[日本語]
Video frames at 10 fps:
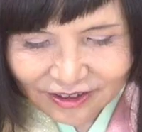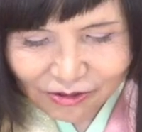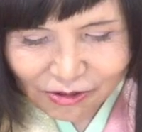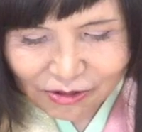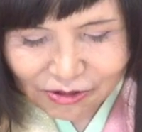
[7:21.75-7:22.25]

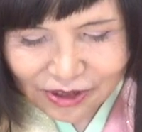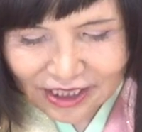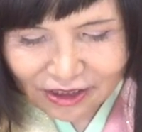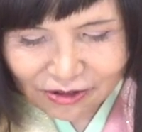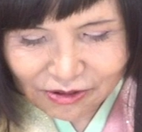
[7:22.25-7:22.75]
この
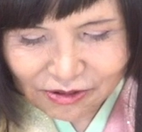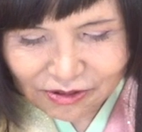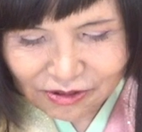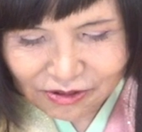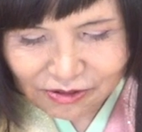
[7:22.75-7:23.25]

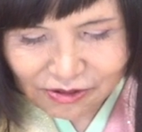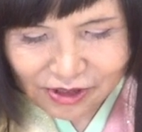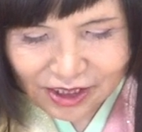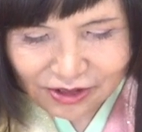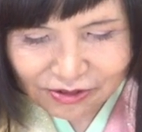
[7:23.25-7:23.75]
レンコンとご
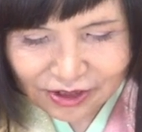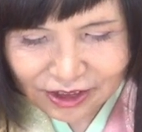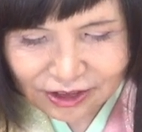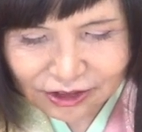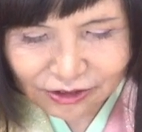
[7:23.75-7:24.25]
飯を一
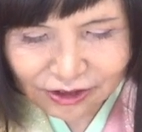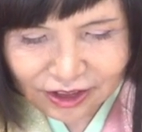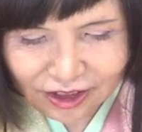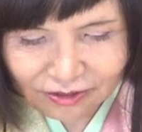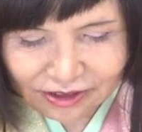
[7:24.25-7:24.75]
緒に
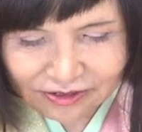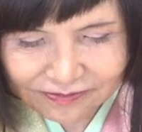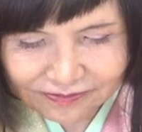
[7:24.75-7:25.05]
食べる。